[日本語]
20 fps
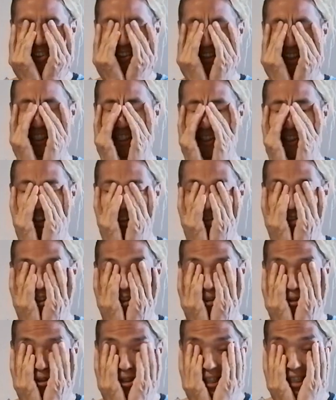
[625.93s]
て言われる
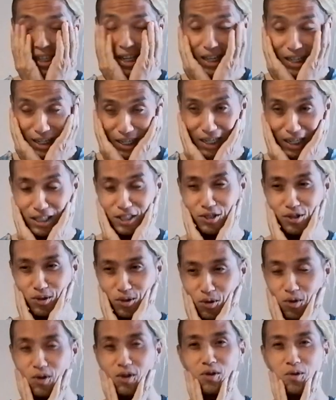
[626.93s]
今俺なんかす
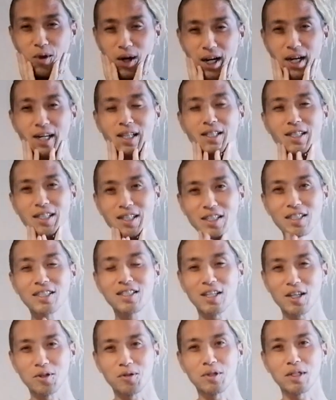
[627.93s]
ごい分かってき
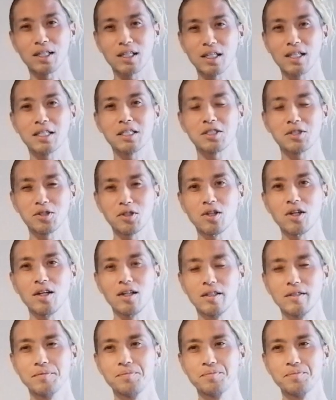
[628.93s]
たような気がする。